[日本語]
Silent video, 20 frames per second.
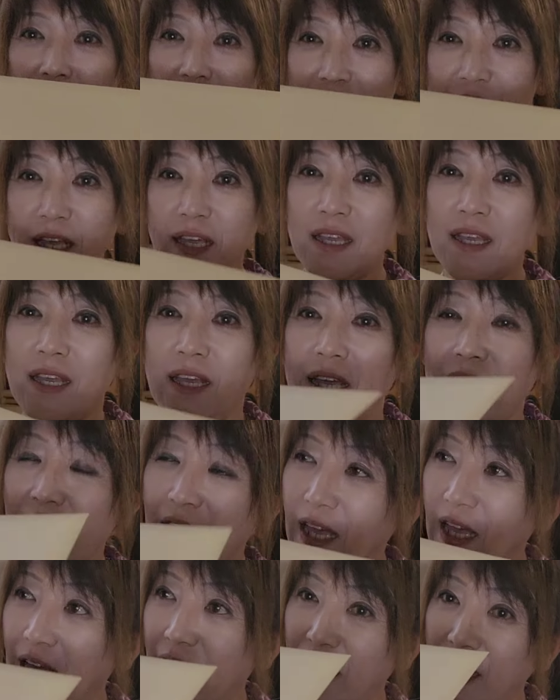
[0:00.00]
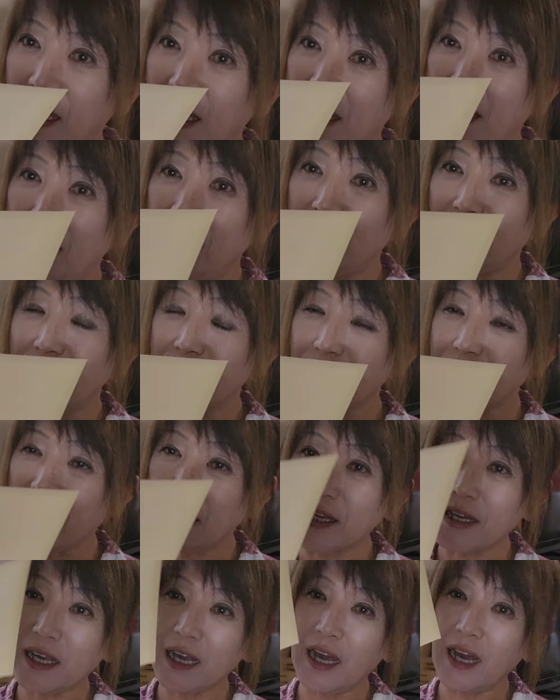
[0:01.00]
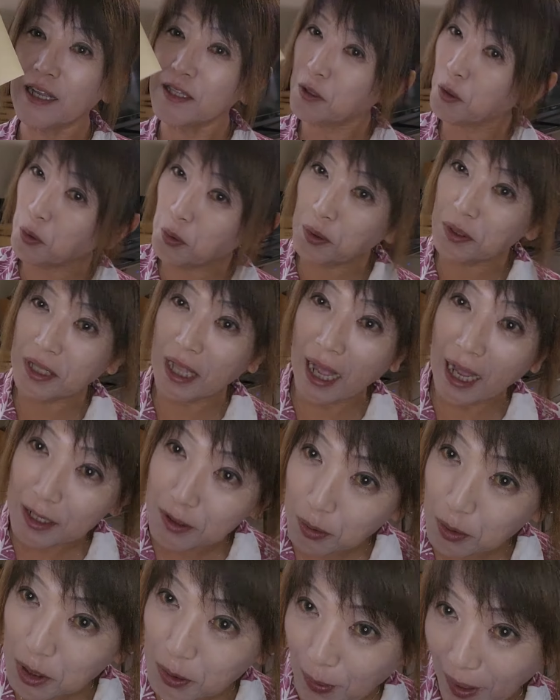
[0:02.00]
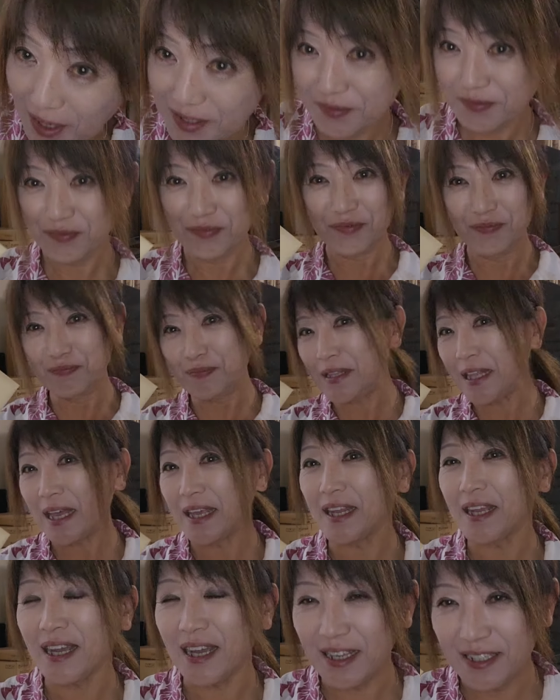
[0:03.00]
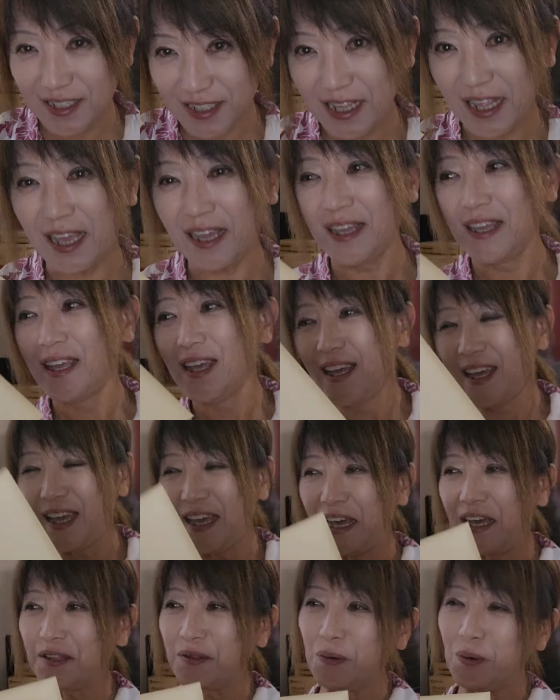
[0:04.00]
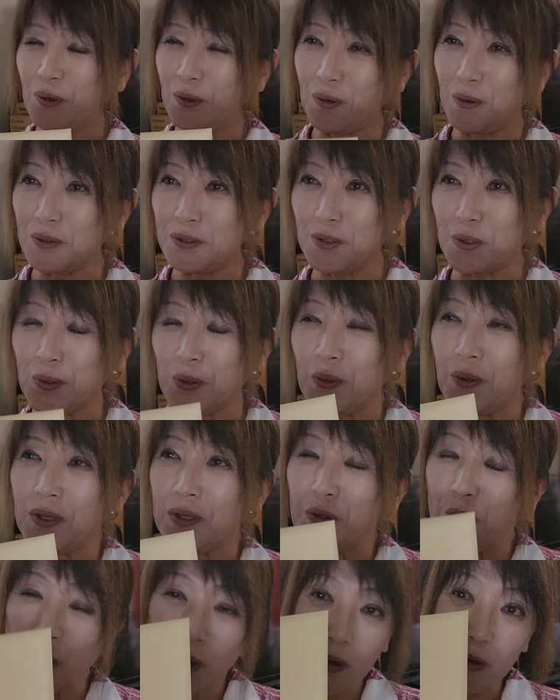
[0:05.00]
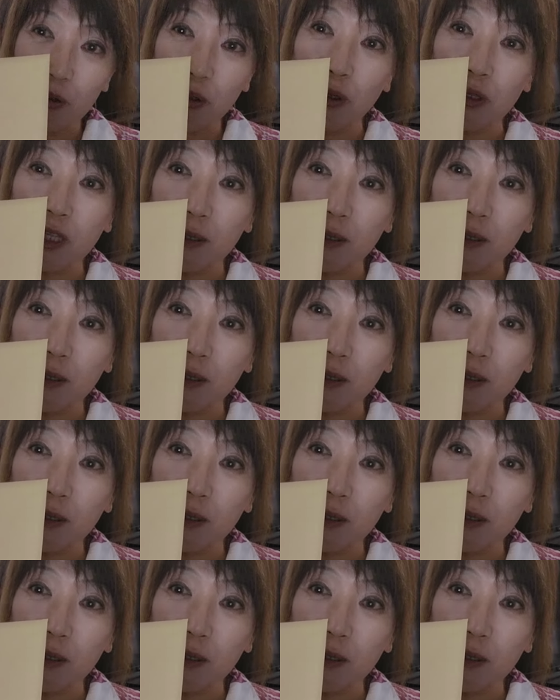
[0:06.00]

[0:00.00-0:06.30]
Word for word: すね。えー、ステッカーが届いた後には、みたいな感じで、あのー、ちょっとあの動画を撮っ